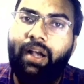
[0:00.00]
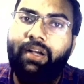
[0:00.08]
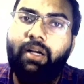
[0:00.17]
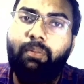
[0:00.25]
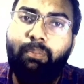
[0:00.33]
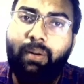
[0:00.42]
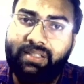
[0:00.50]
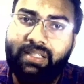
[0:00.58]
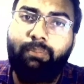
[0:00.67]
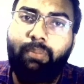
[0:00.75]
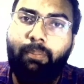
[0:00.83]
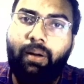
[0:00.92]
100
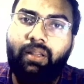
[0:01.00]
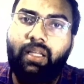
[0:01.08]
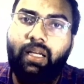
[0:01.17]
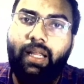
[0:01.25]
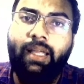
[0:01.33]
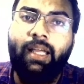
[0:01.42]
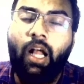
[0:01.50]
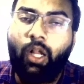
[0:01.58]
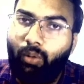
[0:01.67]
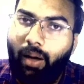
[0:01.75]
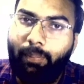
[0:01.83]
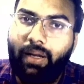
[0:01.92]
परसेंट पेपर निकले
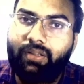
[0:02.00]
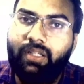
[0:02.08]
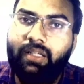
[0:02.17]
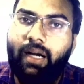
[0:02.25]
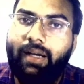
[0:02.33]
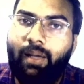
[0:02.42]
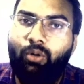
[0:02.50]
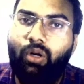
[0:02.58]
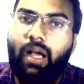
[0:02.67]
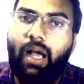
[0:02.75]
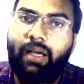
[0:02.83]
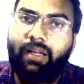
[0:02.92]
तो आप एक दिन का डेमो
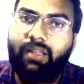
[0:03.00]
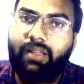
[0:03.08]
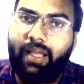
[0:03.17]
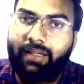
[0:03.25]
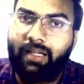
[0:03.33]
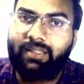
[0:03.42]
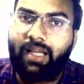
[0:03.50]
लगाकर यदि देखना